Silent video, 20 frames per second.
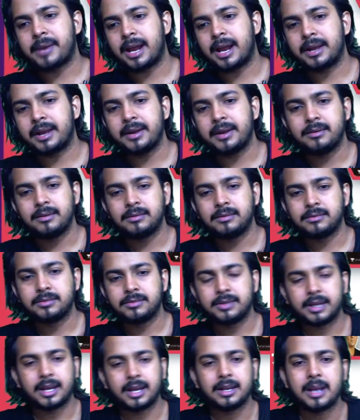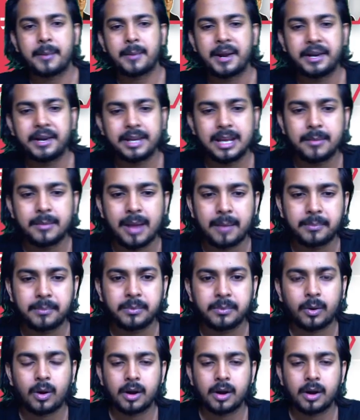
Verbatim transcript: पर आगे ठीक है हमारी टीम है आप